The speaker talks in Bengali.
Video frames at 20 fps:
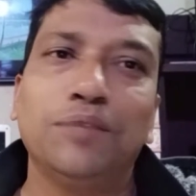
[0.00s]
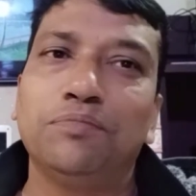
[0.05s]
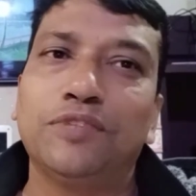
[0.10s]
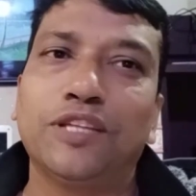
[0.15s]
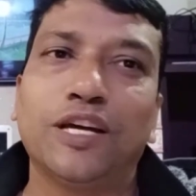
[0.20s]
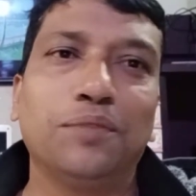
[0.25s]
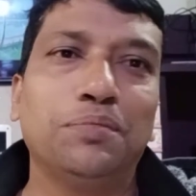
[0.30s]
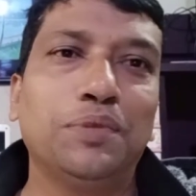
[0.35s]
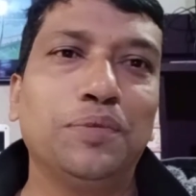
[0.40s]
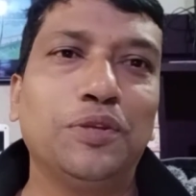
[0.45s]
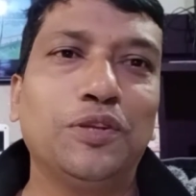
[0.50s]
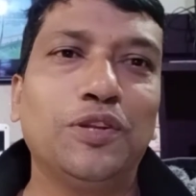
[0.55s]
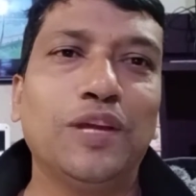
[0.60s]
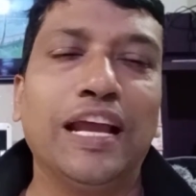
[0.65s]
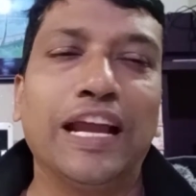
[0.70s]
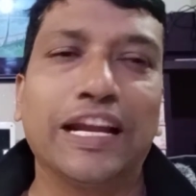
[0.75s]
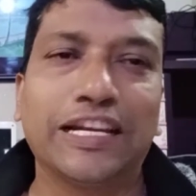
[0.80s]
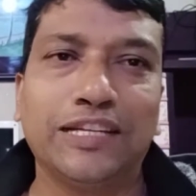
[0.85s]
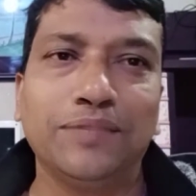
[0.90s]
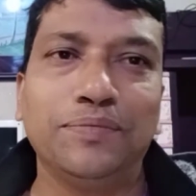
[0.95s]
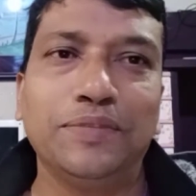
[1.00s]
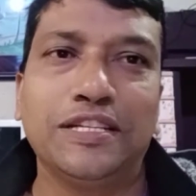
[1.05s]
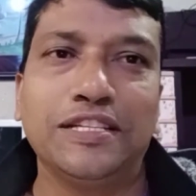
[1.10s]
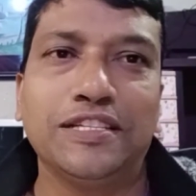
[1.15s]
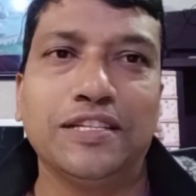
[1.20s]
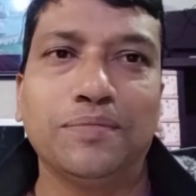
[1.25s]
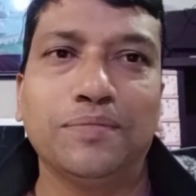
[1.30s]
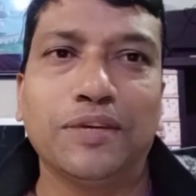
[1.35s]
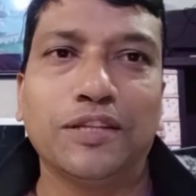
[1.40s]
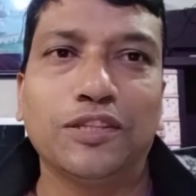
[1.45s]
তার বিভিন্ন
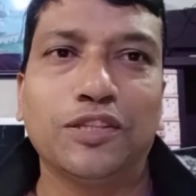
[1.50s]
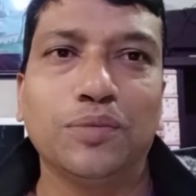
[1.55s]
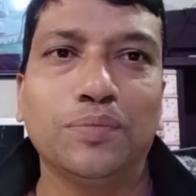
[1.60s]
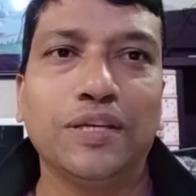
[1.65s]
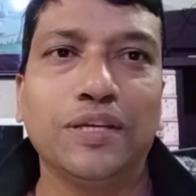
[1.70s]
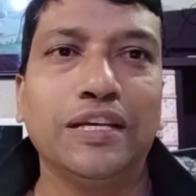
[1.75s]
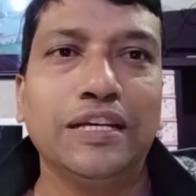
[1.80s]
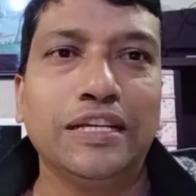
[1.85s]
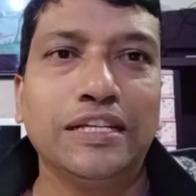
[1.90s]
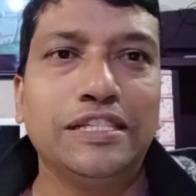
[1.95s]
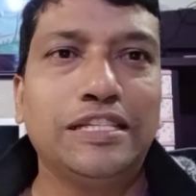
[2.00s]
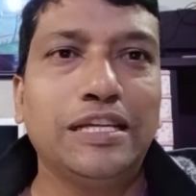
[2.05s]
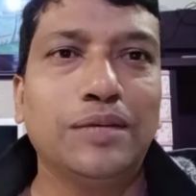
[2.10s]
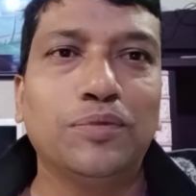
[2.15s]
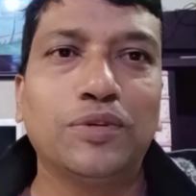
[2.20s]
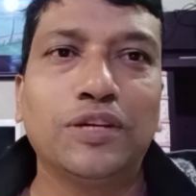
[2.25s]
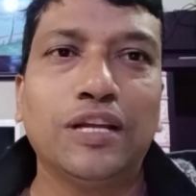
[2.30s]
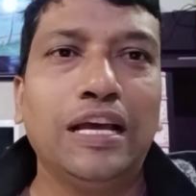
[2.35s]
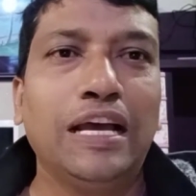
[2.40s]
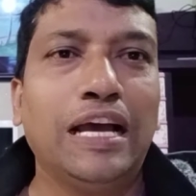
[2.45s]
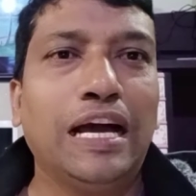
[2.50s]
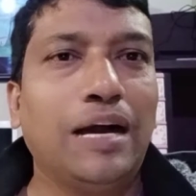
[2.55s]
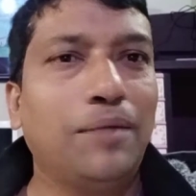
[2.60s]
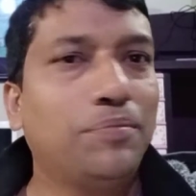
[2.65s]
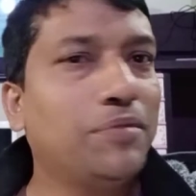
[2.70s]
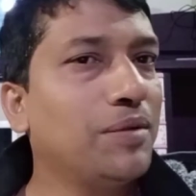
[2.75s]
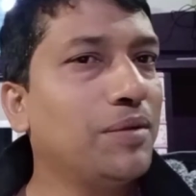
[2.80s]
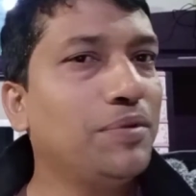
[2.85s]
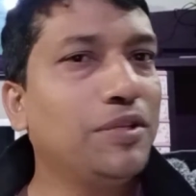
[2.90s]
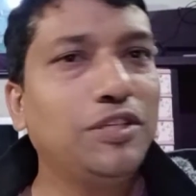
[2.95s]
অ্যাক্টিভিটিজের মাধ্যমে যেমন
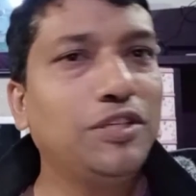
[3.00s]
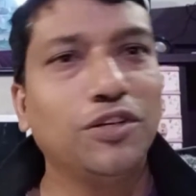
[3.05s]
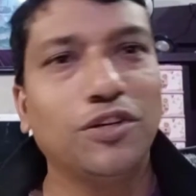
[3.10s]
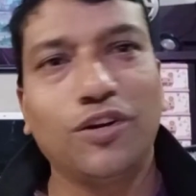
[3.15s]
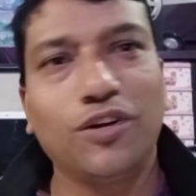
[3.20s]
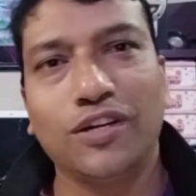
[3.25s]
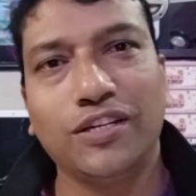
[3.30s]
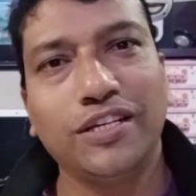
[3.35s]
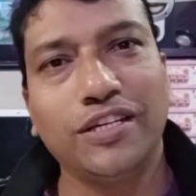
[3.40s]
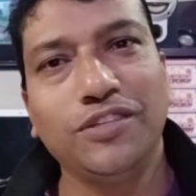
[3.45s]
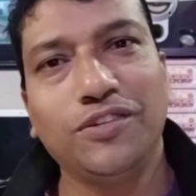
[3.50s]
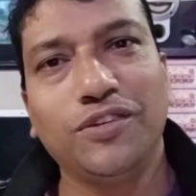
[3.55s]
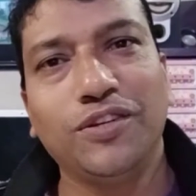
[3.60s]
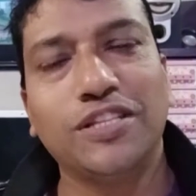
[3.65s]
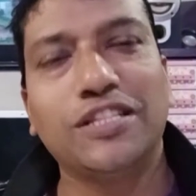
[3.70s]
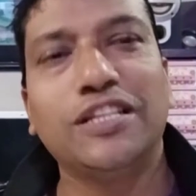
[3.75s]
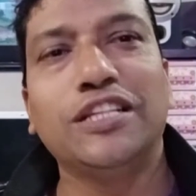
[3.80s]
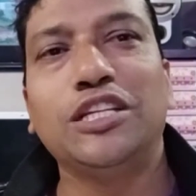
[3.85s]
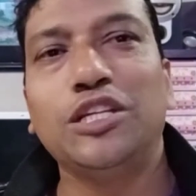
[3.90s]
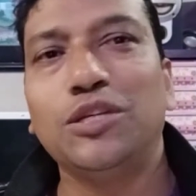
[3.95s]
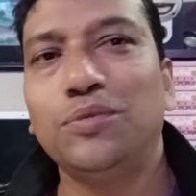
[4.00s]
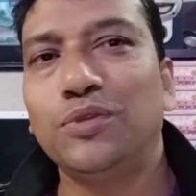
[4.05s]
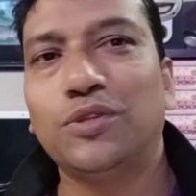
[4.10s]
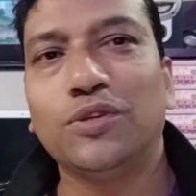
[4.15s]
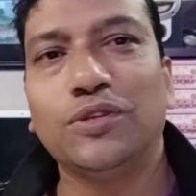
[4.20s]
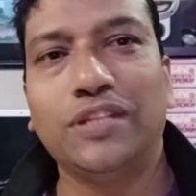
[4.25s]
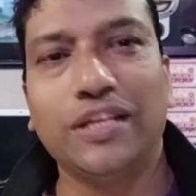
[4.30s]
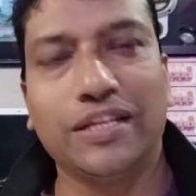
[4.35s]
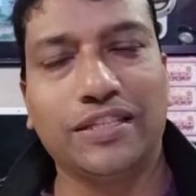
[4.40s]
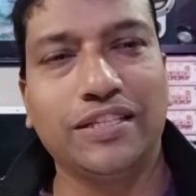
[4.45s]
আপনার ভিডিও কন্টেন্টগুলো সে নিয়মিত
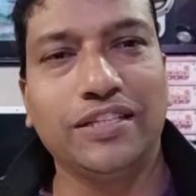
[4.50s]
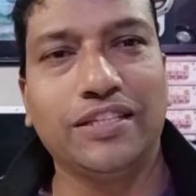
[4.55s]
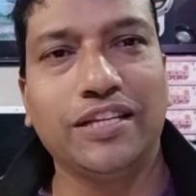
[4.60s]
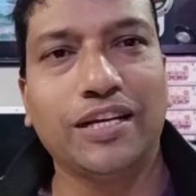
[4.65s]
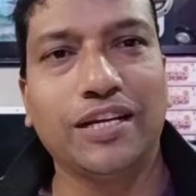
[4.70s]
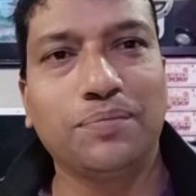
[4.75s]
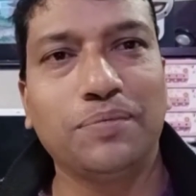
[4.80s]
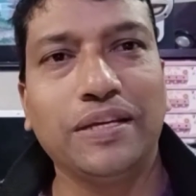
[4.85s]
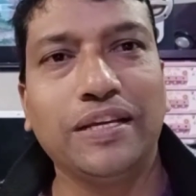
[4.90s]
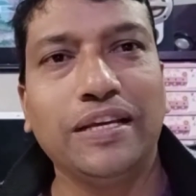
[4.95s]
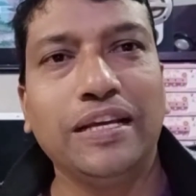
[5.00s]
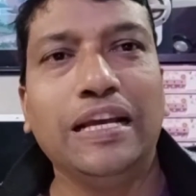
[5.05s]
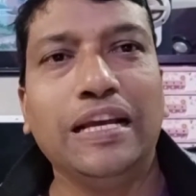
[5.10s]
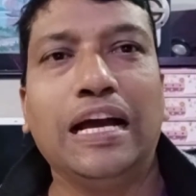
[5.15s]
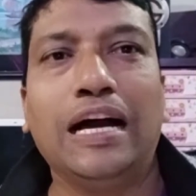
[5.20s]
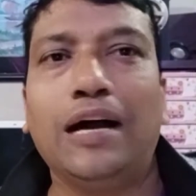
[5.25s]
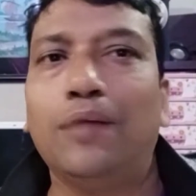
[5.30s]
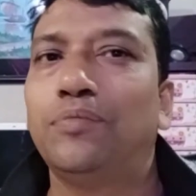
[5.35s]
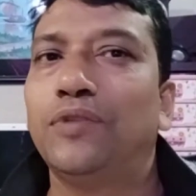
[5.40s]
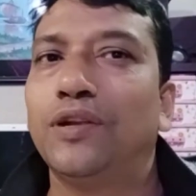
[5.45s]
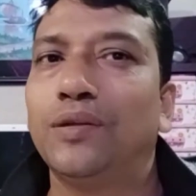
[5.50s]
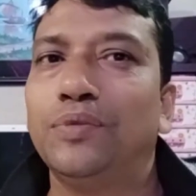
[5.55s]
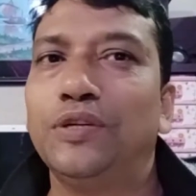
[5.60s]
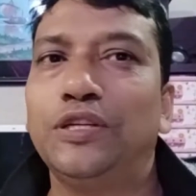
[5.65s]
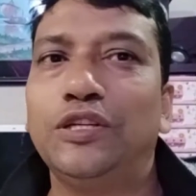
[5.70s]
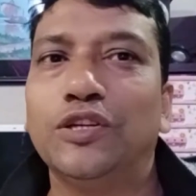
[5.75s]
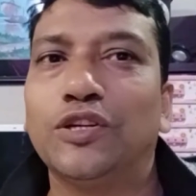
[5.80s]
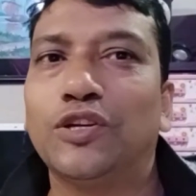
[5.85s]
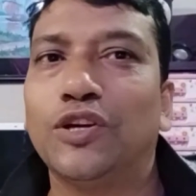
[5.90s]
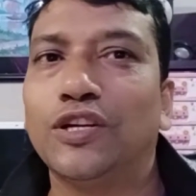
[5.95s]
দেখতে থাকবে আপনার
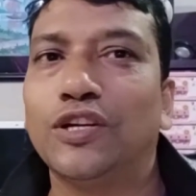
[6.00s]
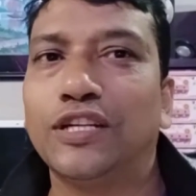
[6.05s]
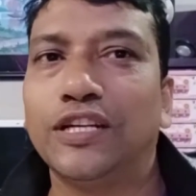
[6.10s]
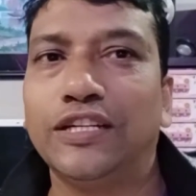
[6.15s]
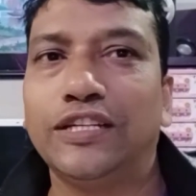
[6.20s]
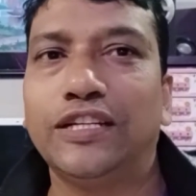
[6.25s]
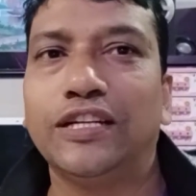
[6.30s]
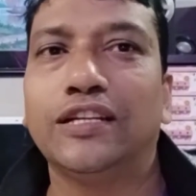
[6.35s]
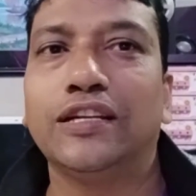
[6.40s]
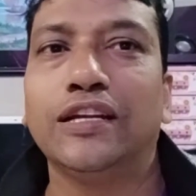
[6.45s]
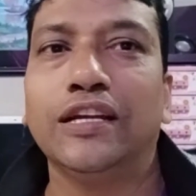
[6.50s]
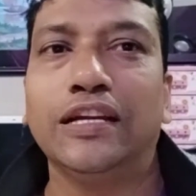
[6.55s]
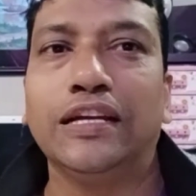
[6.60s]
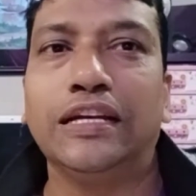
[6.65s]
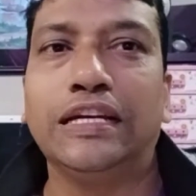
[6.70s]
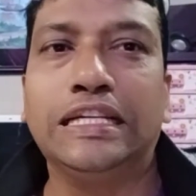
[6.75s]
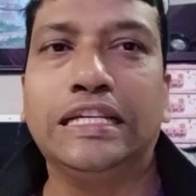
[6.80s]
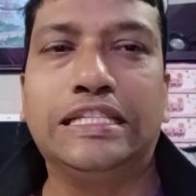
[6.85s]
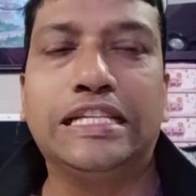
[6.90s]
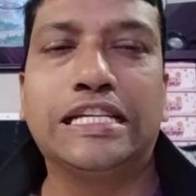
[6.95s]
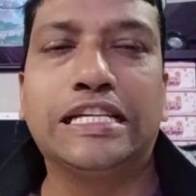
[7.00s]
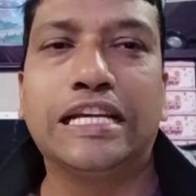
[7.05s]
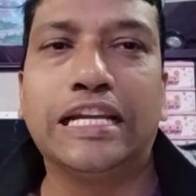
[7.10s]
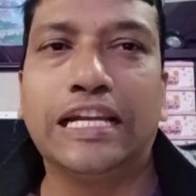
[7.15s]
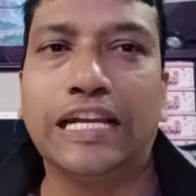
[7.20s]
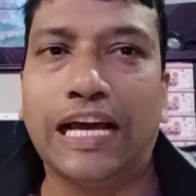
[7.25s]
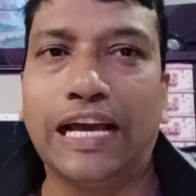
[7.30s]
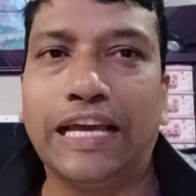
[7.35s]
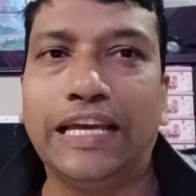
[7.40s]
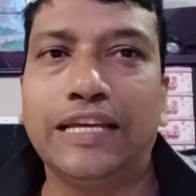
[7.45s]
ভিডিও কন্টেন্টের নিচে সে
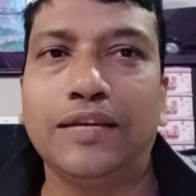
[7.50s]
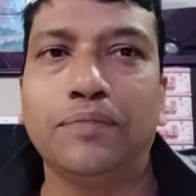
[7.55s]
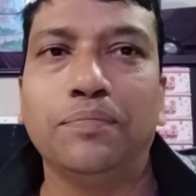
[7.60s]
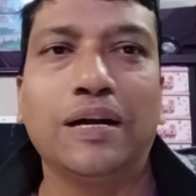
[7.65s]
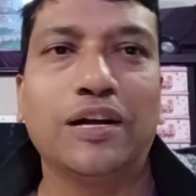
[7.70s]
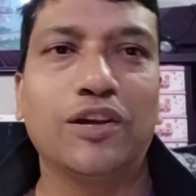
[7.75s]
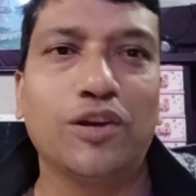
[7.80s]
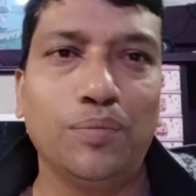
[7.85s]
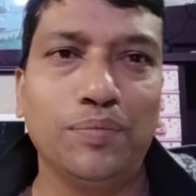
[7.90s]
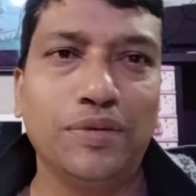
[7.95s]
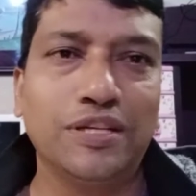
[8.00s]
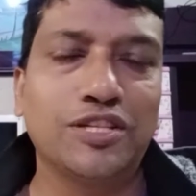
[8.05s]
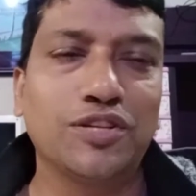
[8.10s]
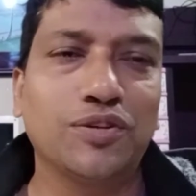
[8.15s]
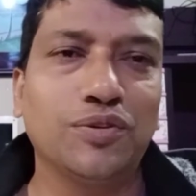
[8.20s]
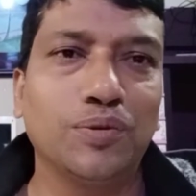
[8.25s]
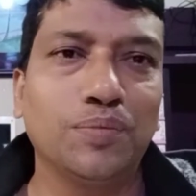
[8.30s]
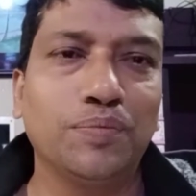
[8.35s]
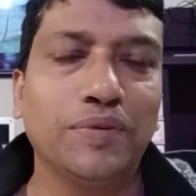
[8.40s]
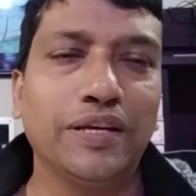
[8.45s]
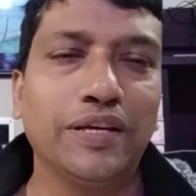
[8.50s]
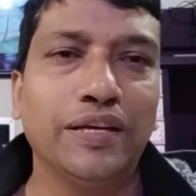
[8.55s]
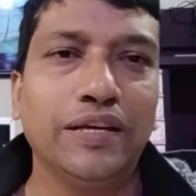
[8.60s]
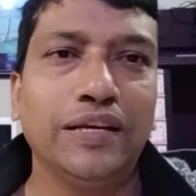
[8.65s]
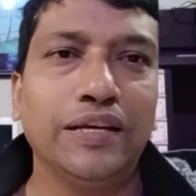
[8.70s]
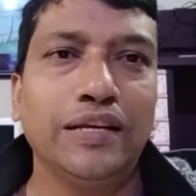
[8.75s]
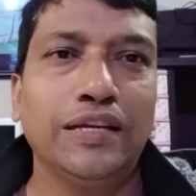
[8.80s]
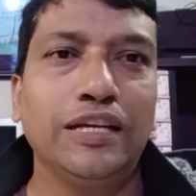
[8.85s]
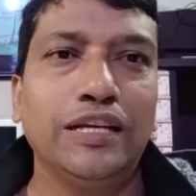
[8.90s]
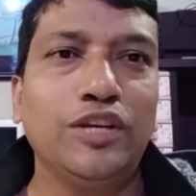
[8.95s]
লাইক বা কমেন্টস করবে
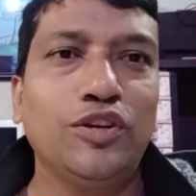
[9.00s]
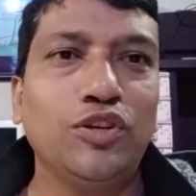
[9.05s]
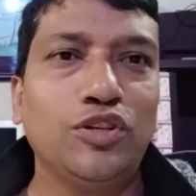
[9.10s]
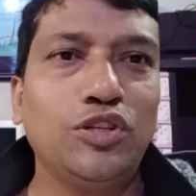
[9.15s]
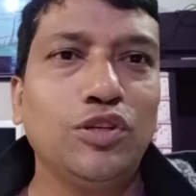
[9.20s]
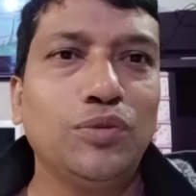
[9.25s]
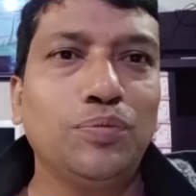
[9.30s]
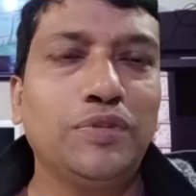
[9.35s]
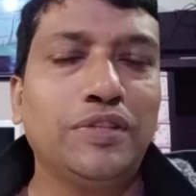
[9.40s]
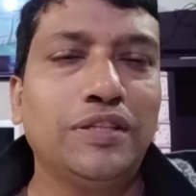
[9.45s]
ইউটিউব